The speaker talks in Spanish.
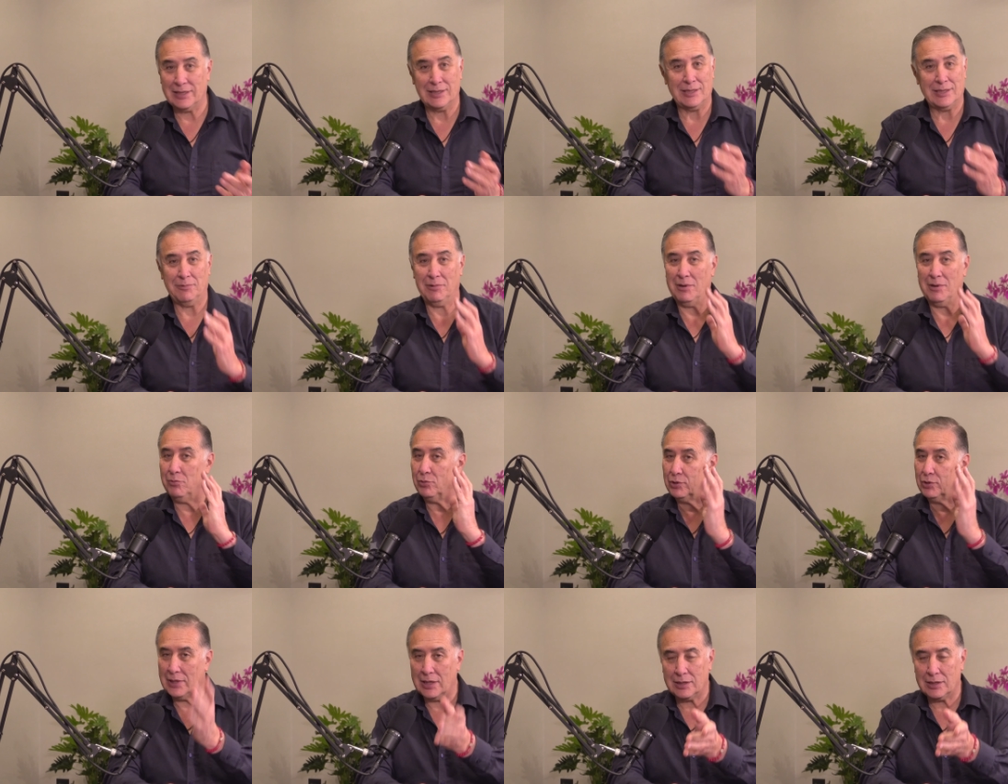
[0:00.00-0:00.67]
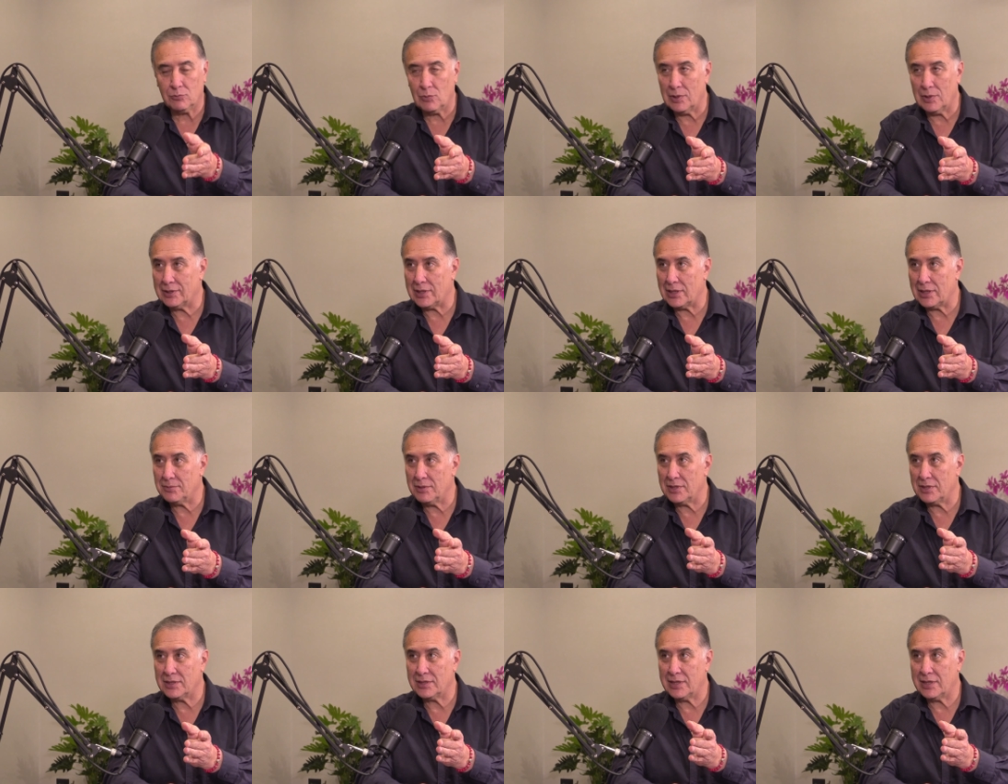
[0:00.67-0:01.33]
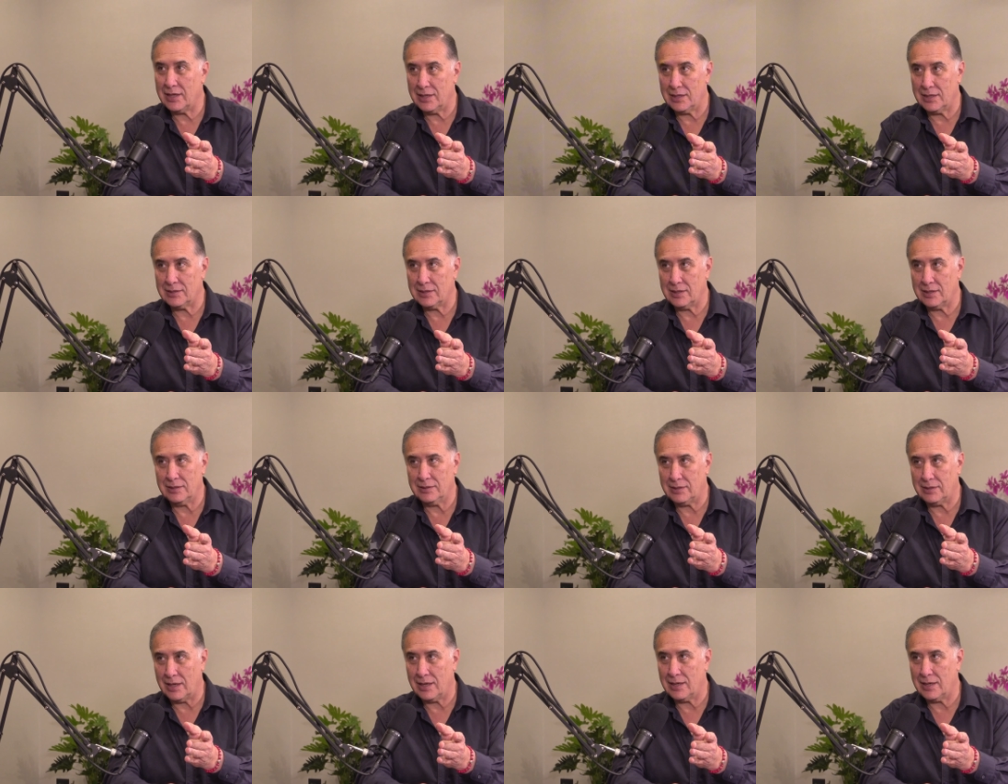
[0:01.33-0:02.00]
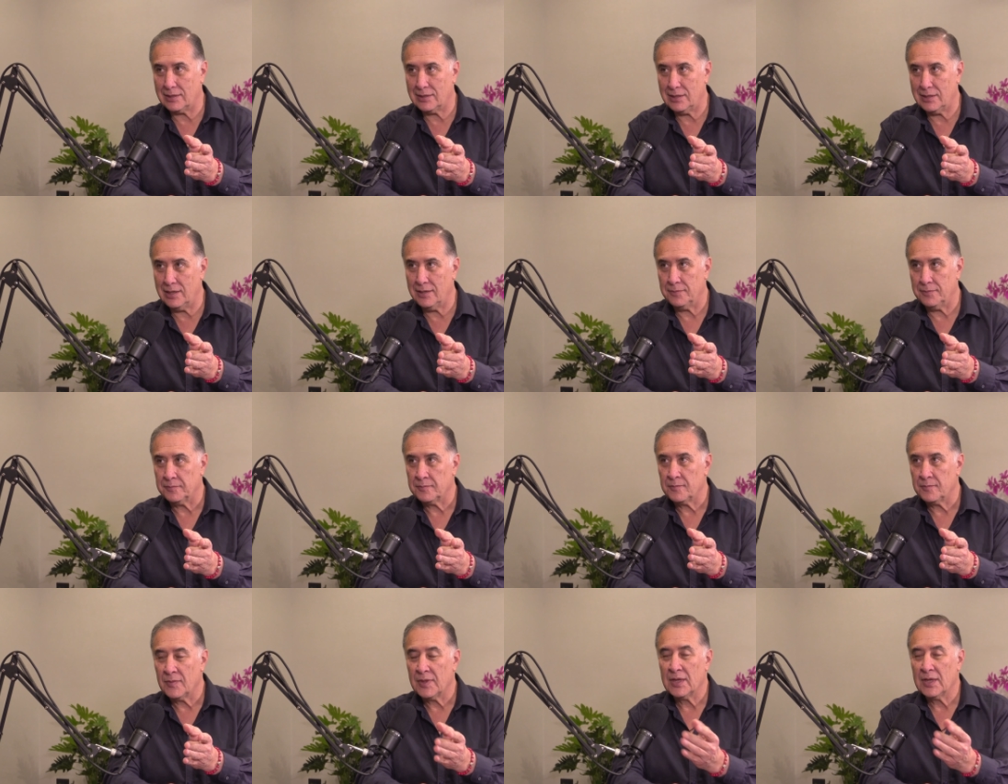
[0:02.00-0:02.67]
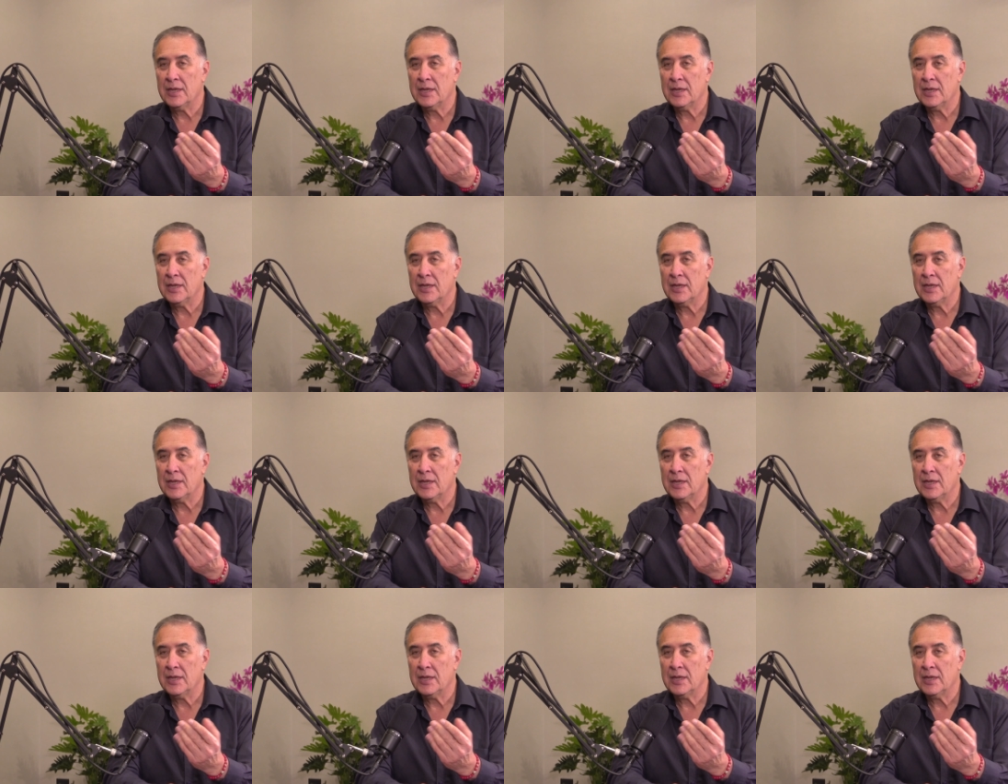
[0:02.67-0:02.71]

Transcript: y te va a votar cuantas veces quieras entrar así.